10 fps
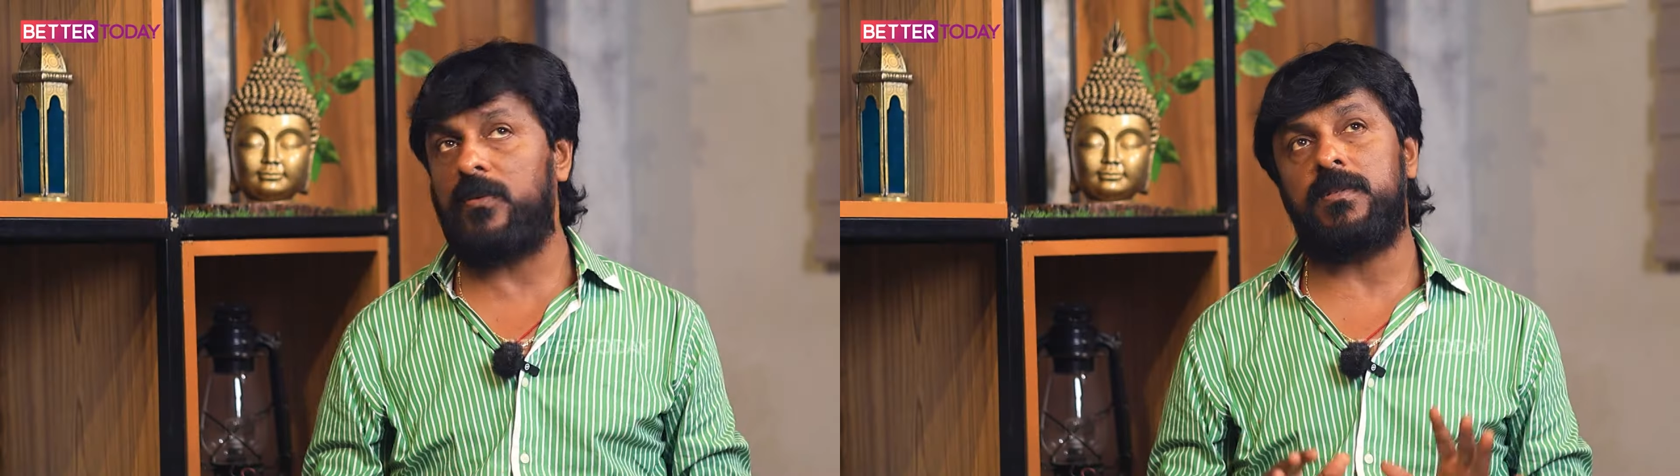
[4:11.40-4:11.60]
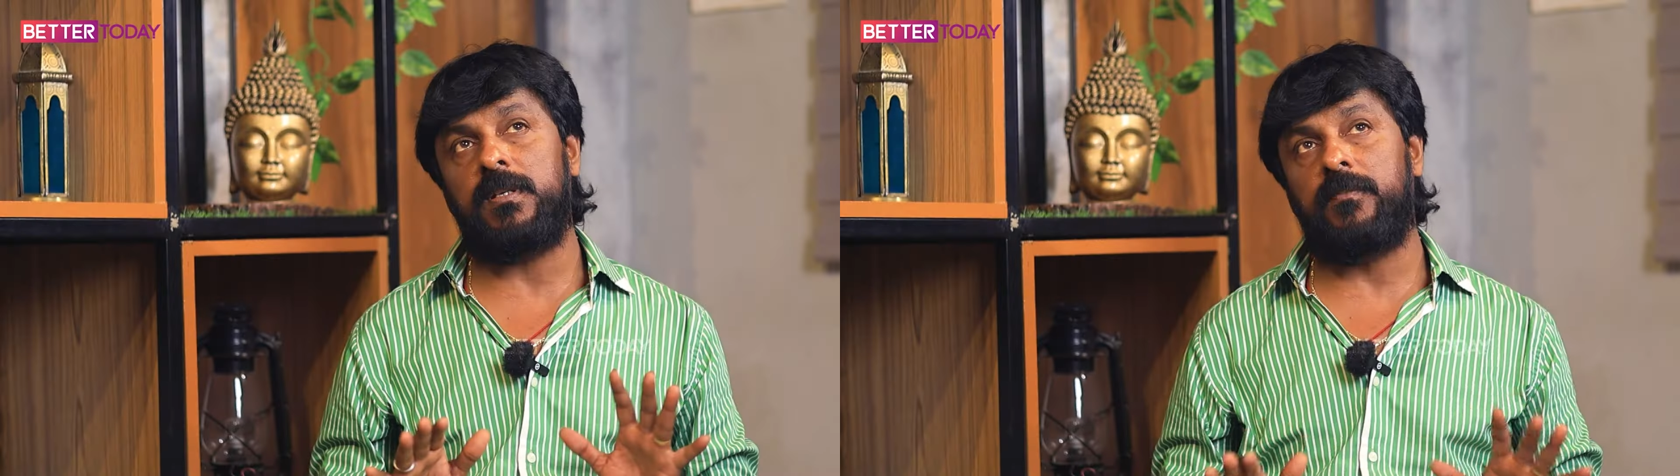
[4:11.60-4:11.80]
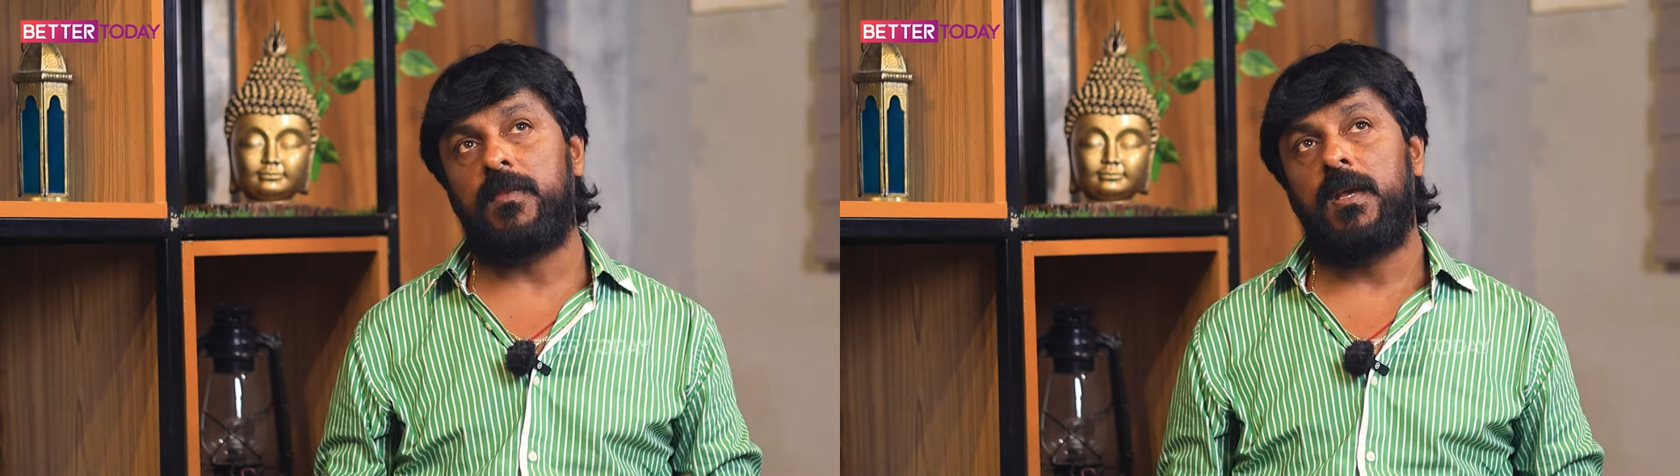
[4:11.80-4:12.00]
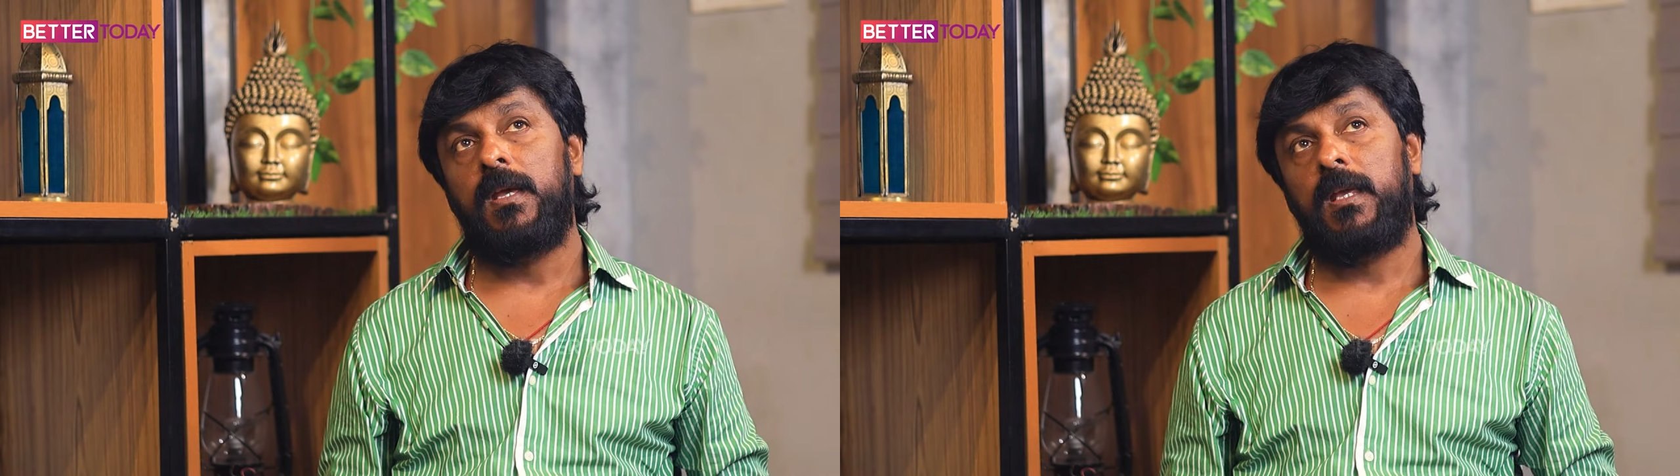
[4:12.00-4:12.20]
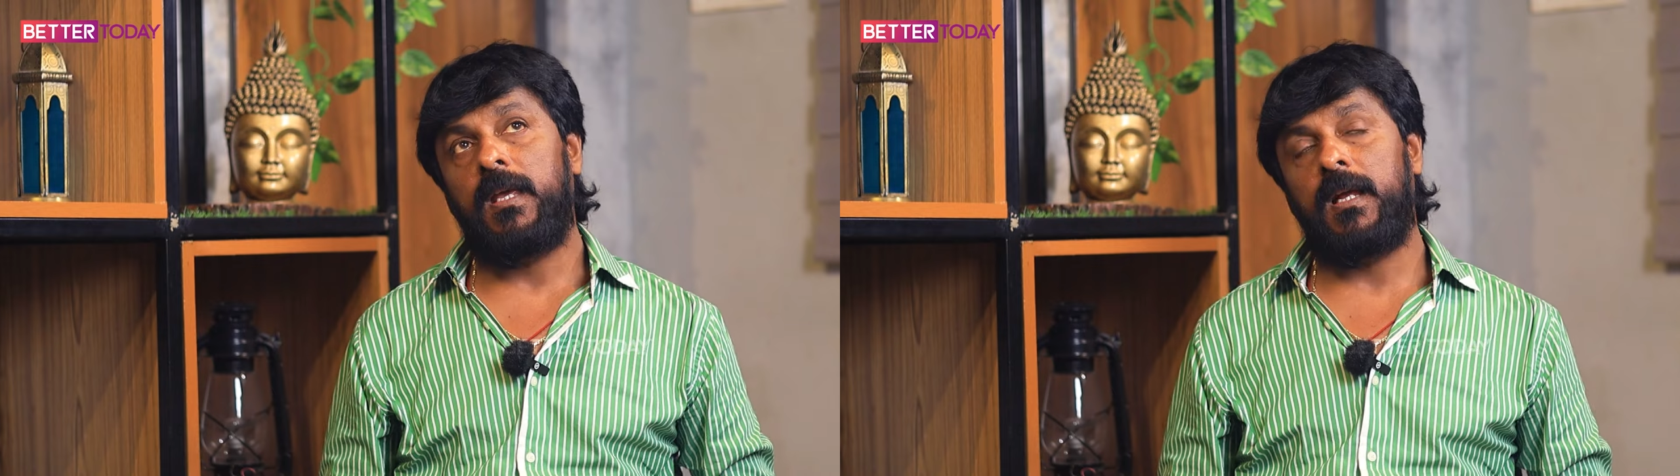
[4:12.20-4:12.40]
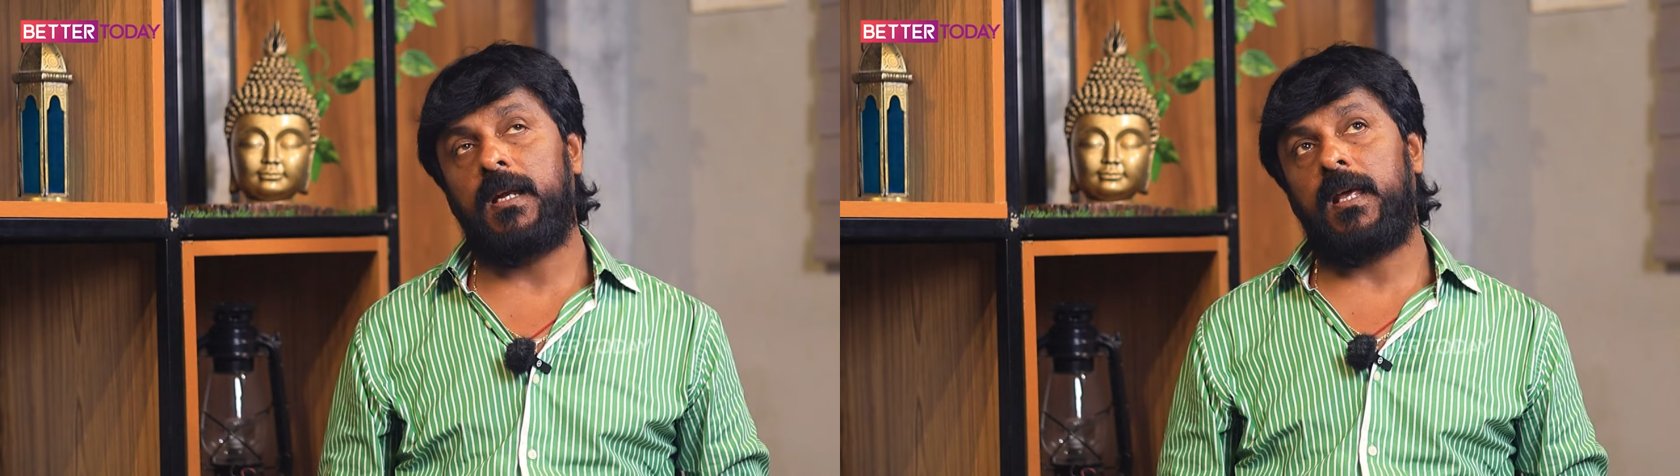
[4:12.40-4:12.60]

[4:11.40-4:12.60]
இன்னொரு விஷயம் எங்கள்